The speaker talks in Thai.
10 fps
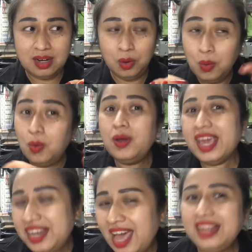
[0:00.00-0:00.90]
รู้แค่
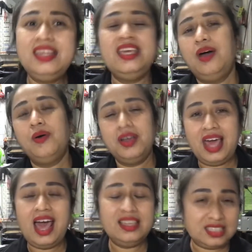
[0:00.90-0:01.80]
ด้านเดียวก็
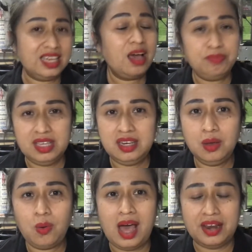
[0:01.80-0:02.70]
ได้ใช้คำนี้ดี
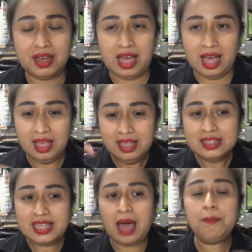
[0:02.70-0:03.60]
กว่านะคะ
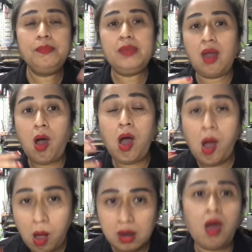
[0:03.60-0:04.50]
ทำลอ
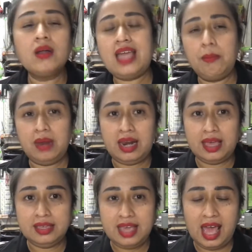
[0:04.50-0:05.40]
งทำหลา
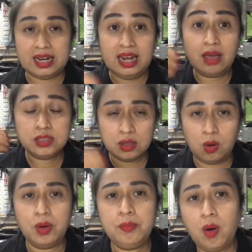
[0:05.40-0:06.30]
ยๆอย่างแล้วเราจะ
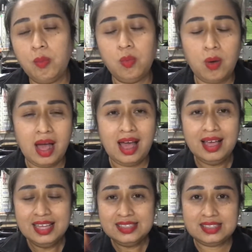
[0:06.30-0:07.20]
ค้นพบว่า
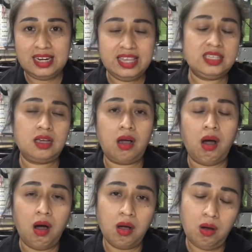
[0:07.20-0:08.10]
จริตข
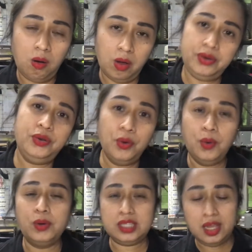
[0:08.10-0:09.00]
องคนดู
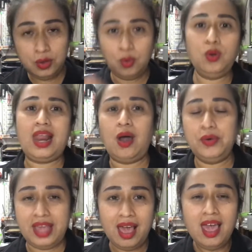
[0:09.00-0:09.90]
ที่ดูเรา
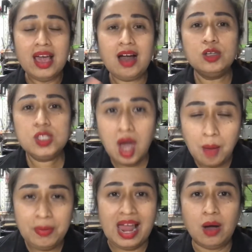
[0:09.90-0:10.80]
เนี่ยเขาชอบ
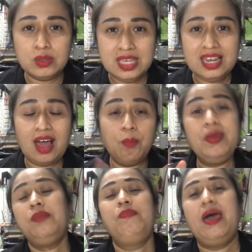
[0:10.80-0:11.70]
เราที่เราเป็
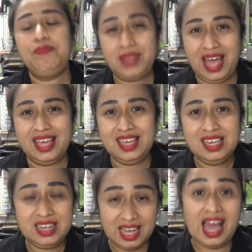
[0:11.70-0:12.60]
นแบบไหน
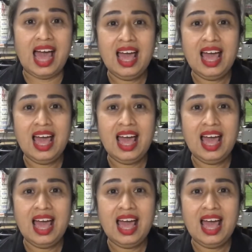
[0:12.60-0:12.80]
นะคะ